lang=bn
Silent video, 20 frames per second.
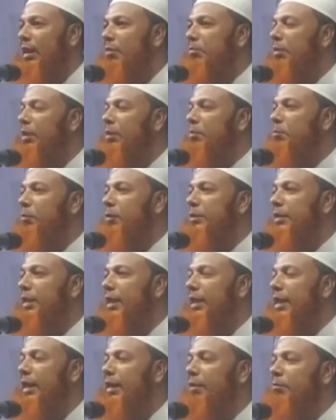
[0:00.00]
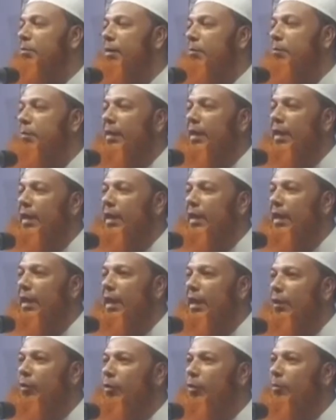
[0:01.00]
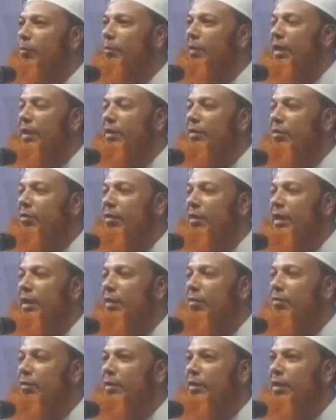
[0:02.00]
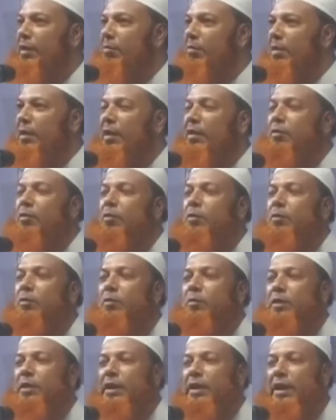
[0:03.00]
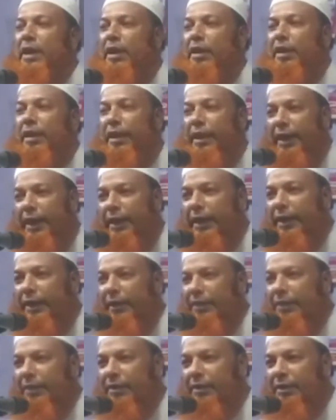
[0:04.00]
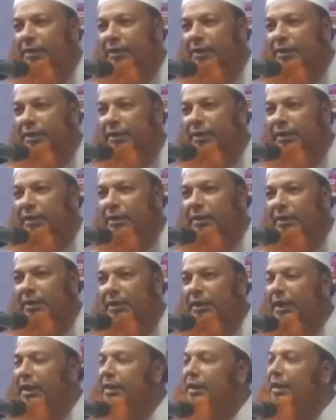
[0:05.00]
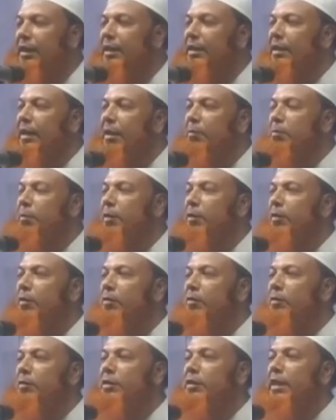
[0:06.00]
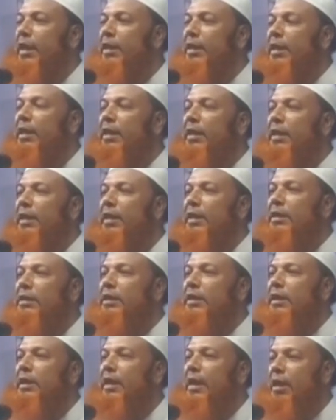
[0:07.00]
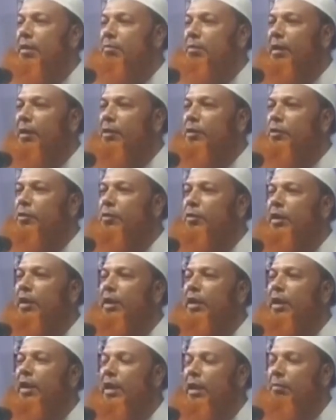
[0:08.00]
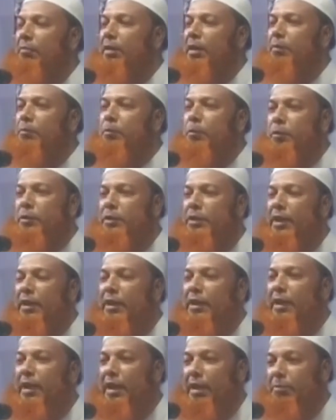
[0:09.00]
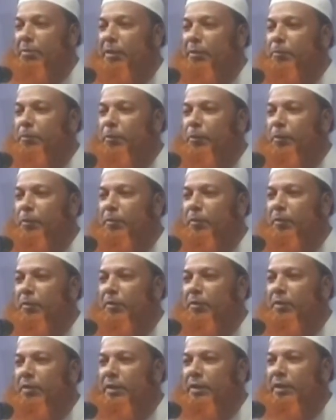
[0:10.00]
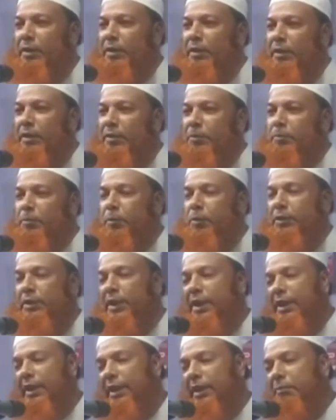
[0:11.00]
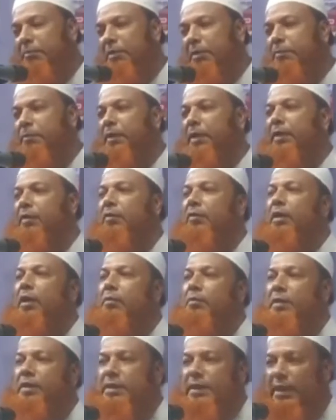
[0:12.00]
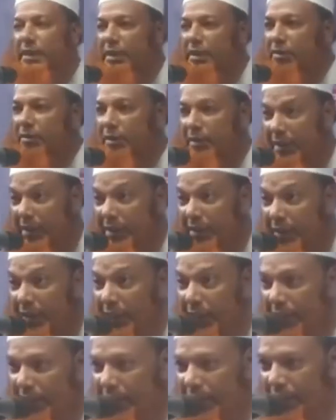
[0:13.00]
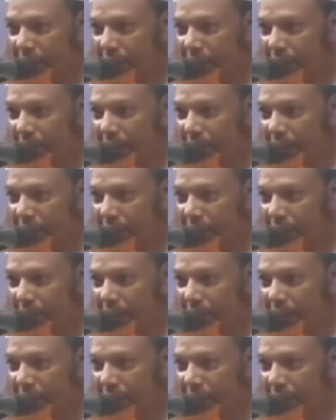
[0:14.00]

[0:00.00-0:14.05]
আমার পোশাকের ব্যাপারে আলোকপাত করার কথা বলার কোনো অধিকার নাই তাদের দাবি হলো স্বাধীন দেশে আমার শরীরে আমার পোশাক আমি পরব পোশাকের ব্যাপারেও আমি স্বাধীনতা চাই